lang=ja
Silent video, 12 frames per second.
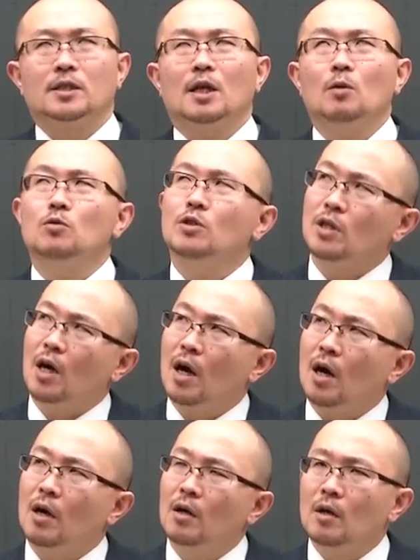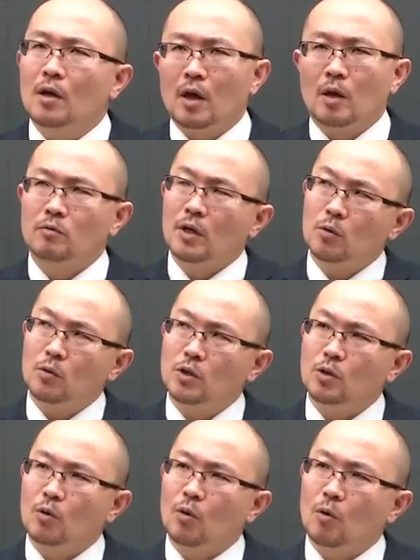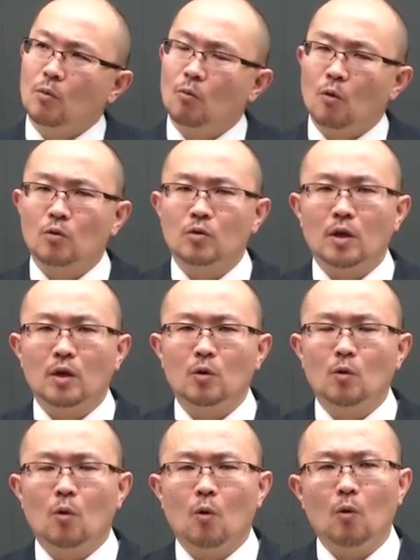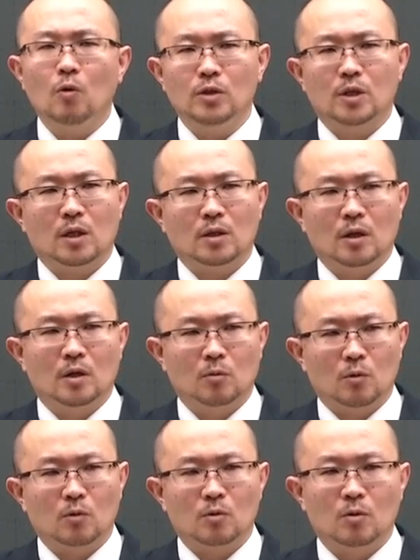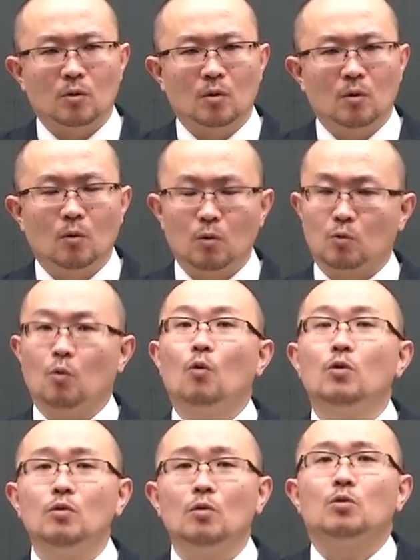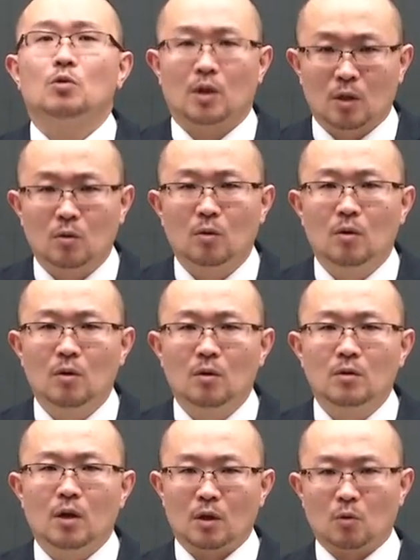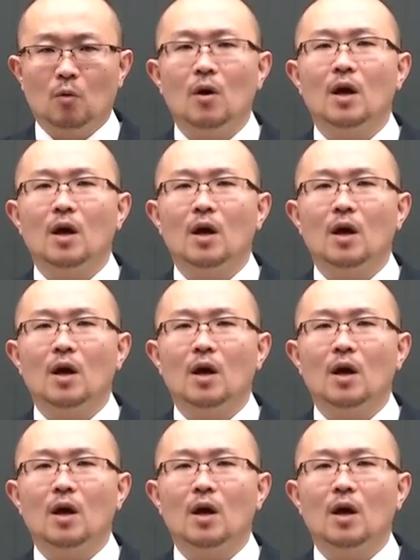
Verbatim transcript: 下の字が、上の字の目的語保護になっているもの、これどういうことだと、ど